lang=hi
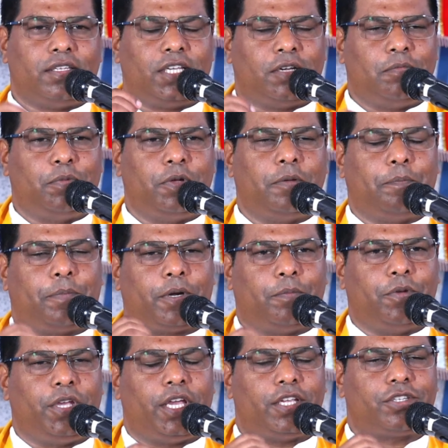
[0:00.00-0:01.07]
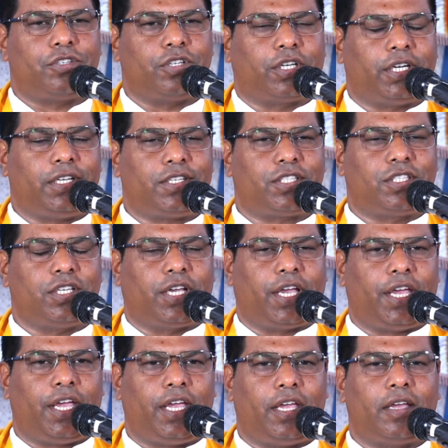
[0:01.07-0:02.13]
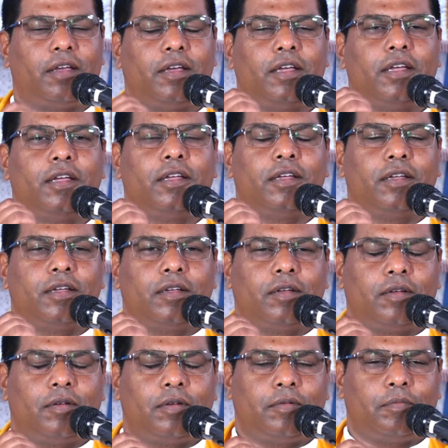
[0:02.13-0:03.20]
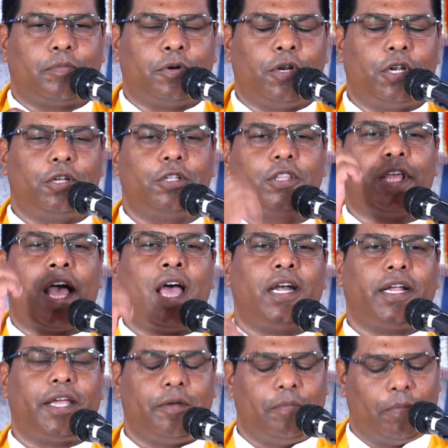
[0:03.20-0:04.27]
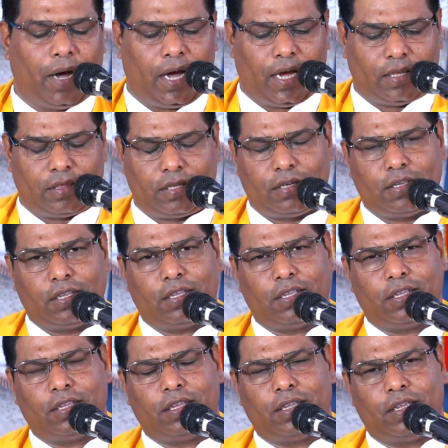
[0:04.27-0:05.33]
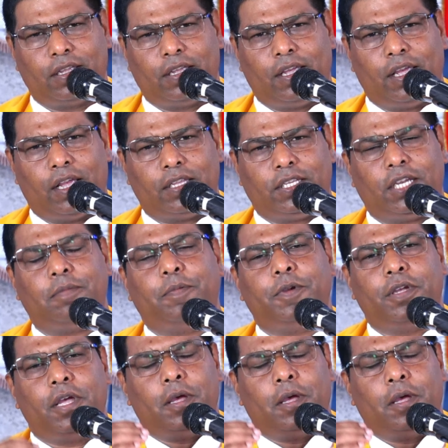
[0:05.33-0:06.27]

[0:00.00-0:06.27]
जब प्रभु यीशु क्रिस्त के पुनरुत्थान के बाद जब